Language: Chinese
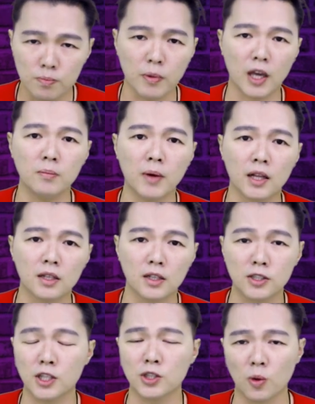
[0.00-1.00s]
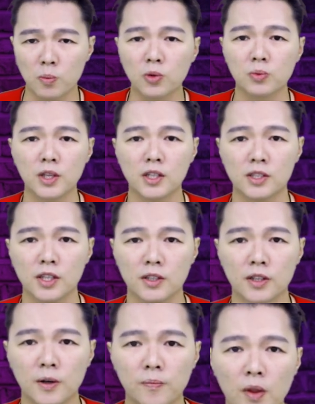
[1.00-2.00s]
美满而且有目的性
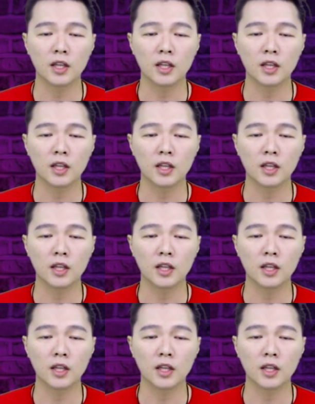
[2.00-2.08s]
的。